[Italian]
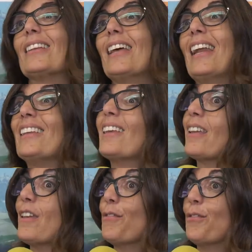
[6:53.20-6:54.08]
delle
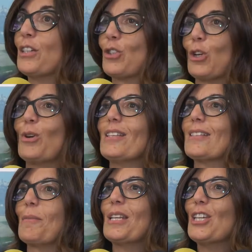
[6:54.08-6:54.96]
tariffe, cioè non le
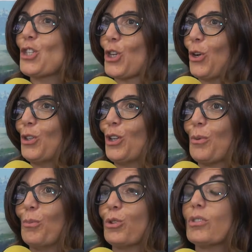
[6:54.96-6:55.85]
stabilisce con il
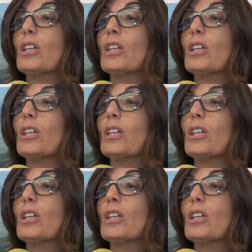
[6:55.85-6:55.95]
robusto,